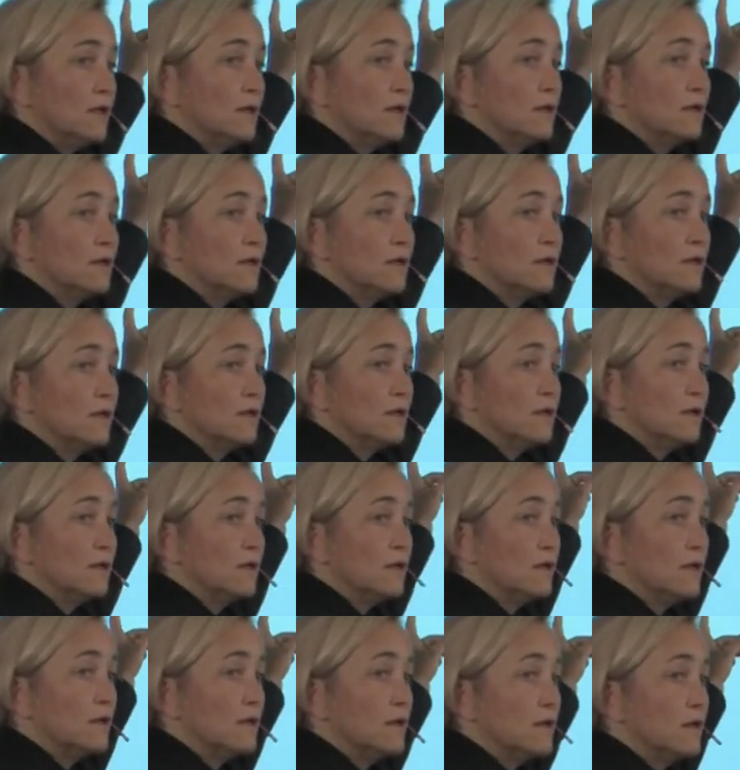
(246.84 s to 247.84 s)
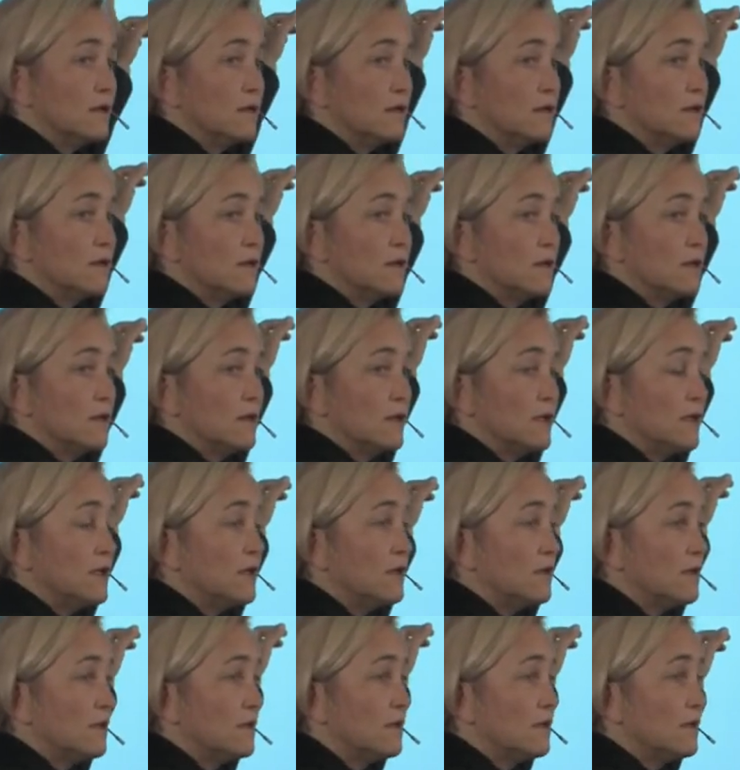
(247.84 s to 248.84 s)
Hier
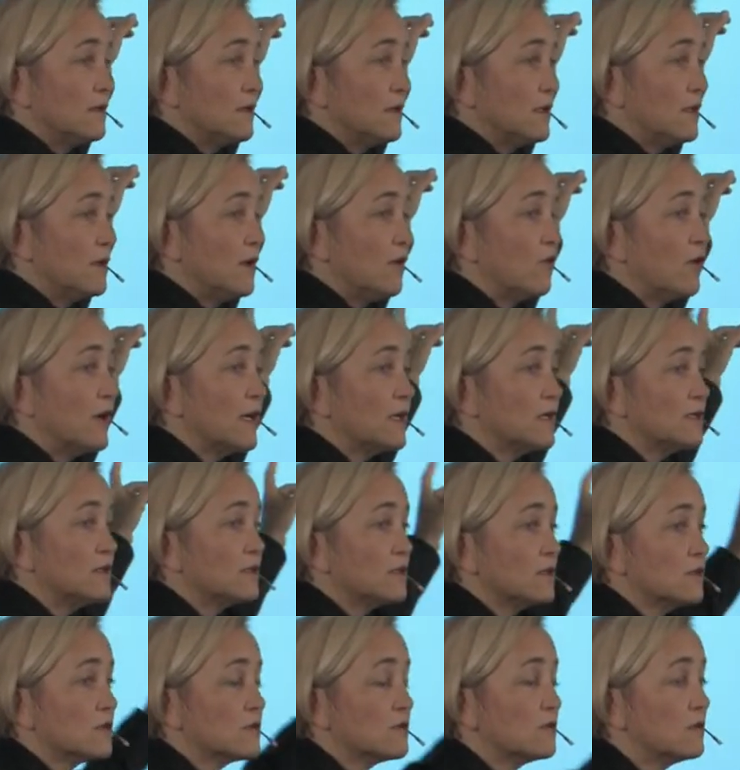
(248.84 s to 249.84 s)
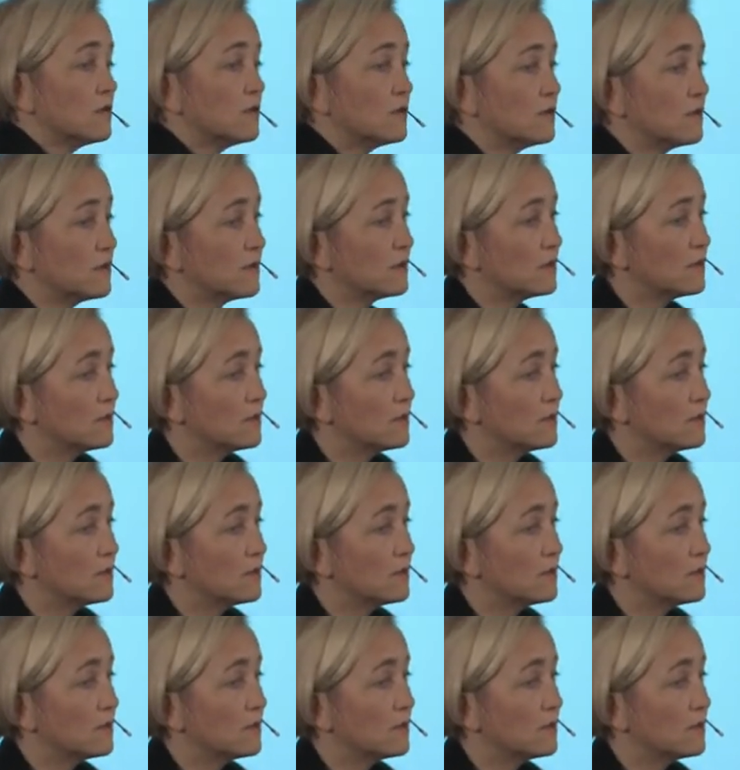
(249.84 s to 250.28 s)
hier in der Organisation,